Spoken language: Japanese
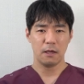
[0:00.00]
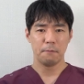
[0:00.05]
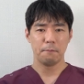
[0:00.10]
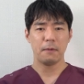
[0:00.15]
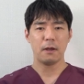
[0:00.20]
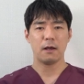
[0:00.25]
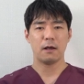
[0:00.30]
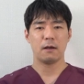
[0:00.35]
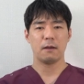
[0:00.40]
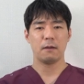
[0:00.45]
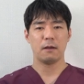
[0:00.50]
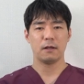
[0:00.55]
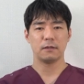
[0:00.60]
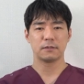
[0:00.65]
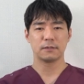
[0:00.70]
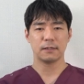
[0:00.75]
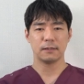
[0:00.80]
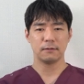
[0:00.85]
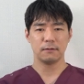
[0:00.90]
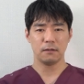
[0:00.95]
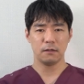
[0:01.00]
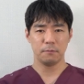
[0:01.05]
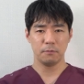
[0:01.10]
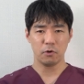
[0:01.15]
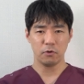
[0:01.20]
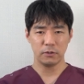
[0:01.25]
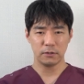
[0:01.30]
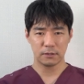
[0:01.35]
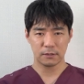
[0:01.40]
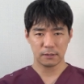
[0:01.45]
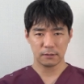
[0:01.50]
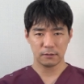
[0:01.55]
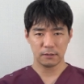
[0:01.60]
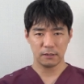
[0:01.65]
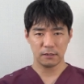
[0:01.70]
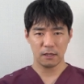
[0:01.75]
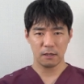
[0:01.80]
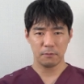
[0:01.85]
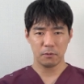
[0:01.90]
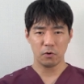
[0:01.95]
まあ、使っている病院、使っ
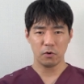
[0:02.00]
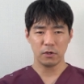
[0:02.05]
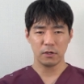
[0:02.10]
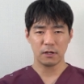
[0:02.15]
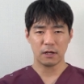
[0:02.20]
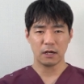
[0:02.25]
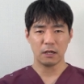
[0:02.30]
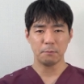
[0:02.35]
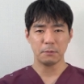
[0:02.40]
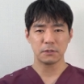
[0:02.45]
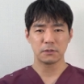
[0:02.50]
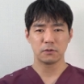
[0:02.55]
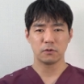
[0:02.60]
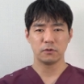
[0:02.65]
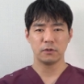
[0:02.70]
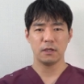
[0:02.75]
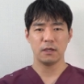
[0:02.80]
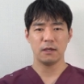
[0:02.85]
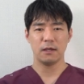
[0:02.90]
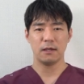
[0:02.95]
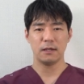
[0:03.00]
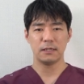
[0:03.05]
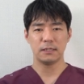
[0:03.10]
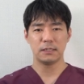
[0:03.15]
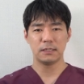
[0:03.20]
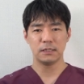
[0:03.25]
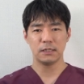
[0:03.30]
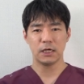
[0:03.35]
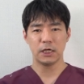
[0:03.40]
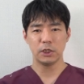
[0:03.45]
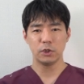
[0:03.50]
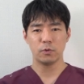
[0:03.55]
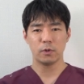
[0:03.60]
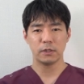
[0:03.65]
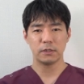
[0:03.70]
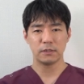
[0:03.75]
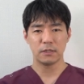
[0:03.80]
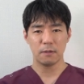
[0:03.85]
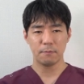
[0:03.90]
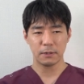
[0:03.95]
ていない病院がありますので、一概に
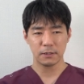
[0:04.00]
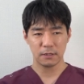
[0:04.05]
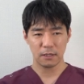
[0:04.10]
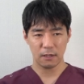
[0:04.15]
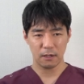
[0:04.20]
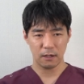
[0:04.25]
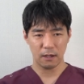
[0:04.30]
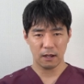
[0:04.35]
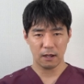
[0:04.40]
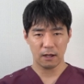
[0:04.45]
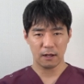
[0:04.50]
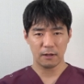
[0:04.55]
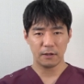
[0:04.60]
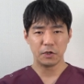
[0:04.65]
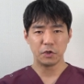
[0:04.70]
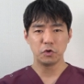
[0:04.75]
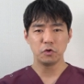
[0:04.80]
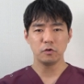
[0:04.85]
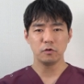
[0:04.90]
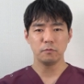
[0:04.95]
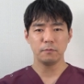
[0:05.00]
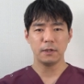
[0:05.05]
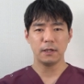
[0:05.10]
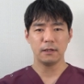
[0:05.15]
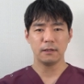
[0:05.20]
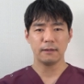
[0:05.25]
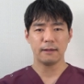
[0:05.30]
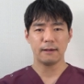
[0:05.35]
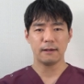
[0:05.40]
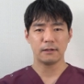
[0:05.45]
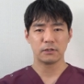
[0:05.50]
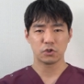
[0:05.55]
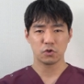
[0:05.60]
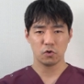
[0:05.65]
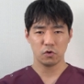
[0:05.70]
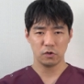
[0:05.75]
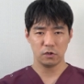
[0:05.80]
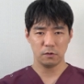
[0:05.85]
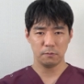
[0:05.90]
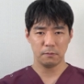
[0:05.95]
は言えませんが、有名な
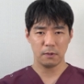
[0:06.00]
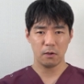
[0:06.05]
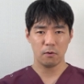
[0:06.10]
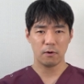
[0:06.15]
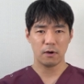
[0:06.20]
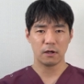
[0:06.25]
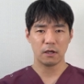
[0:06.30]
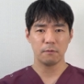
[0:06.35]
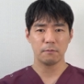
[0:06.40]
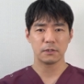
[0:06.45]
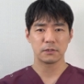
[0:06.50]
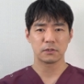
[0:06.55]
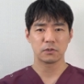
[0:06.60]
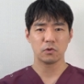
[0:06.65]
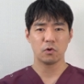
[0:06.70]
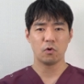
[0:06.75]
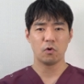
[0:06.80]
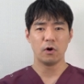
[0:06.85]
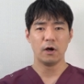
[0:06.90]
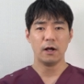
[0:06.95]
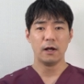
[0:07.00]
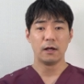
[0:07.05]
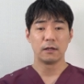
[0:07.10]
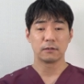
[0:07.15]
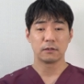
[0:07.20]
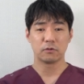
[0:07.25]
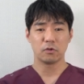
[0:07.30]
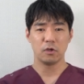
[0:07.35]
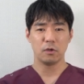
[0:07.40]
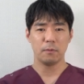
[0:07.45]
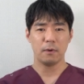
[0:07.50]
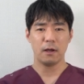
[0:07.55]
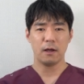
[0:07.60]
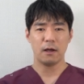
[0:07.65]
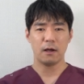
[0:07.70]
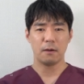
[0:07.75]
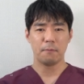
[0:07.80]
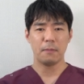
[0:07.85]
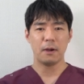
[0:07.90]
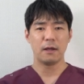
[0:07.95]
商品名を挙げますと、例え
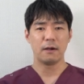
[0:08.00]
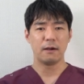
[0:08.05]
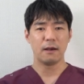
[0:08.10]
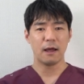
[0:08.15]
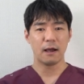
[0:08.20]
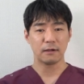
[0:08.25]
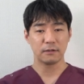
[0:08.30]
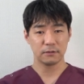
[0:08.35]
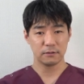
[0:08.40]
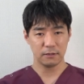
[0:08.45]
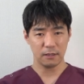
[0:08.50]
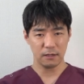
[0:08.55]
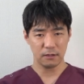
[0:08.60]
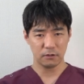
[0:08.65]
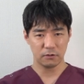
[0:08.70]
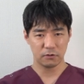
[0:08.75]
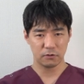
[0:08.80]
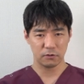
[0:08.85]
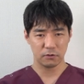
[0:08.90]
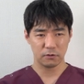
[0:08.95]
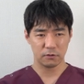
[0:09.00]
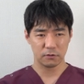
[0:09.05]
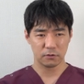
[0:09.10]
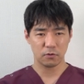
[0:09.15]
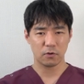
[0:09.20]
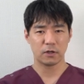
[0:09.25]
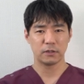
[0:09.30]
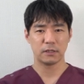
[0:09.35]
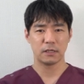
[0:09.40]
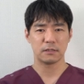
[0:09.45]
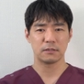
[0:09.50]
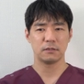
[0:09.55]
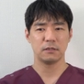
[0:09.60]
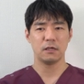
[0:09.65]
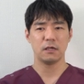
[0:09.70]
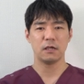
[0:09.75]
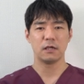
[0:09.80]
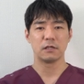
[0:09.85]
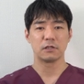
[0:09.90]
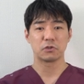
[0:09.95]
ば、まあ、ラクテックとかです
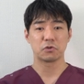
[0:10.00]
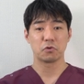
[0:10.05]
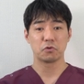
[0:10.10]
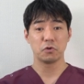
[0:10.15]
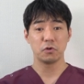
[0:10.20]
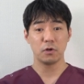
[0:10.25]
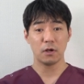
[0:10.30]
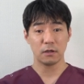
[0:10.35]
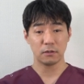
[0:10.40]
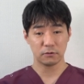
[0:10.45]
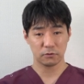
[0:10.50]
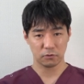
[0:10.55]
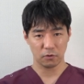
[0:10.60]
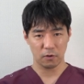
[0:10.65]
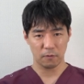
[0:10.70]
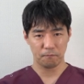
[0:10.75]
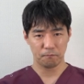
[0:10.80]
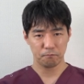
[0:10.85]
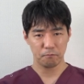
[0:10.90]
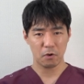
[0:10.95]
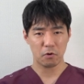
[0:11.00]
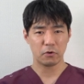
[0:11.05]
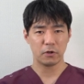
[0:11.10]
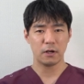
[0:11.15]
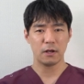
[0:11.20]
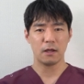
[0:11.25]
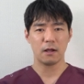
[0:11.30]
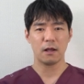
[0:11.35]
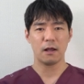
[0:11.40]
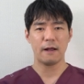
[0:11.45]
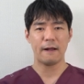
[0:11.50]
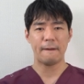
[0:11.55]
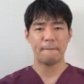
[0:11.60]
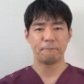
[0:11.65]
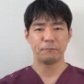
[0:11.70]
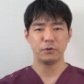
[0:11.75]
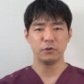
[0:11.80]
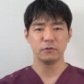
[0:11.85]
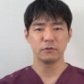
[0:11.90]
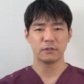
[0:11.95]
ね、ソルラクト、まあ、これら
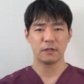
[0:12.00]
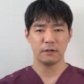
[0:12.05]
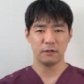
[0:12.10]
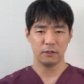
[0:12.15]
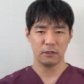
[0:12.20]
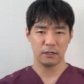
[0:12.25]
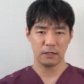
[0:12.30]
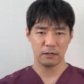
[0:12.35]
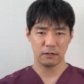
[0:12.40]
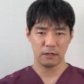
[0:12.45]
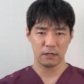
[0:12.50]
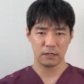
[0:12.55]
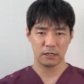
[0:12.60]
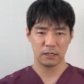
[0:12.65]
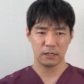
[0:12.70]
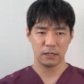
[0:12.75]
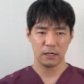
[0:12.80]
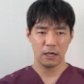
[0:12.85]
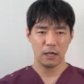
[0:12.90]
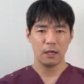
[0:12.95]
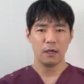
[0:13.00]
が乳酸リンゲル液。